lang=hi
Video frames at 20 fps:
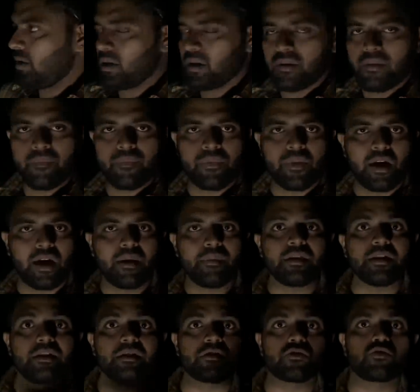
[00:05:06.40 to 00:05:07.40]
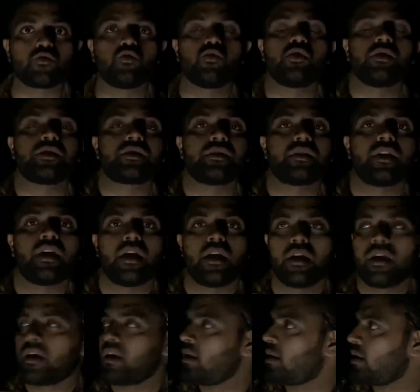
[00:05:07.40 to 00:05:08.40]
है अब इस कुएं से
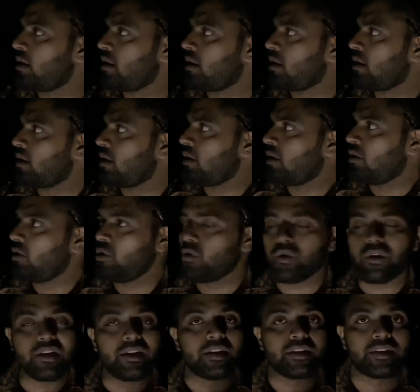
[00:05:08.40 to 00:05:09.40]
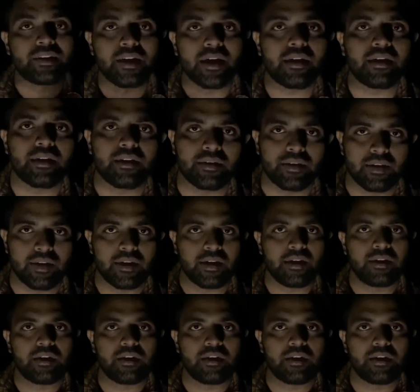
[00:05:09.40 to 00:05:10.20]
लोग इतना डरते हैं कि